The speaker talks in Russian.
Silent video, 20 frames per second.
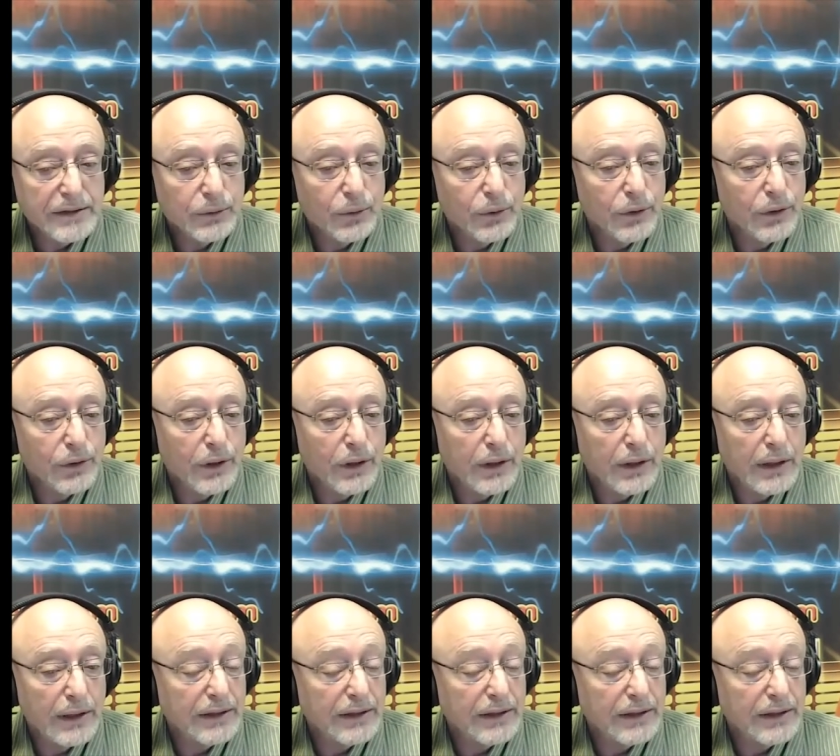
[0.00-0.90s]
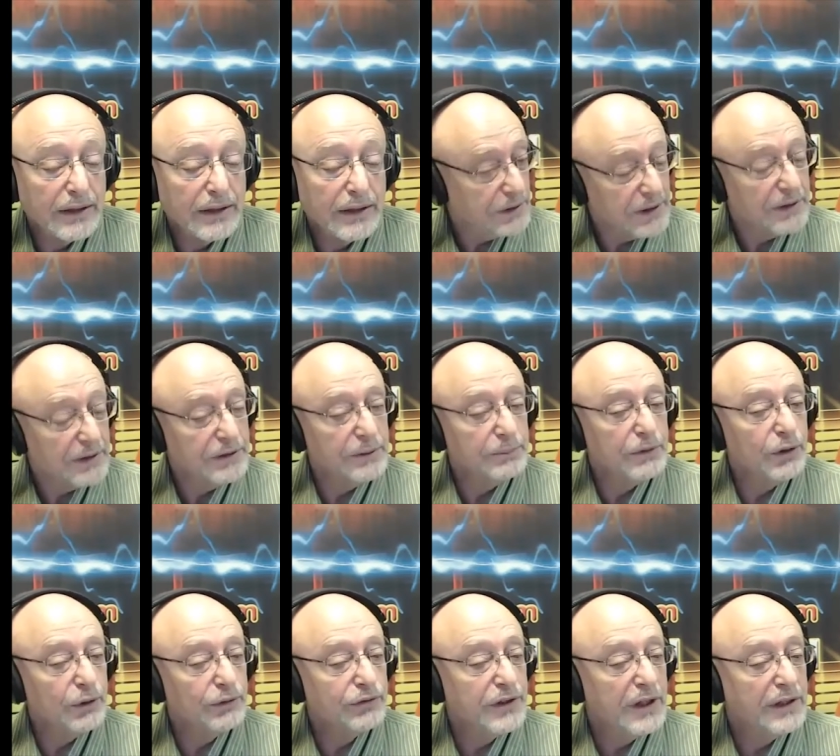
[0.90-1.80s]
но она спрашивает, а где
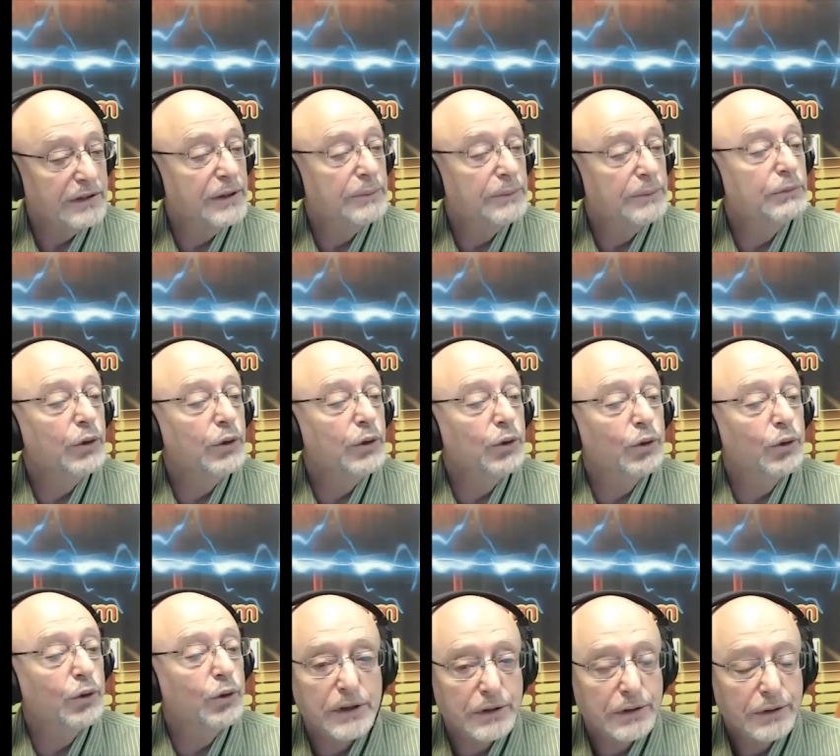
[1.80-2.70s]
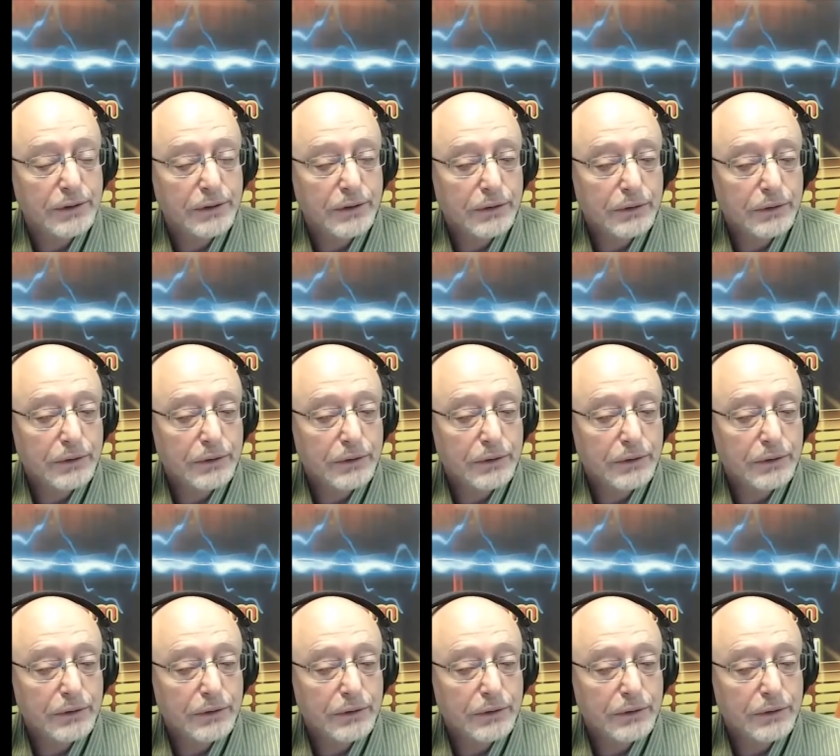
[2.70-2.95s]
мне ее взять, где мне ее купить?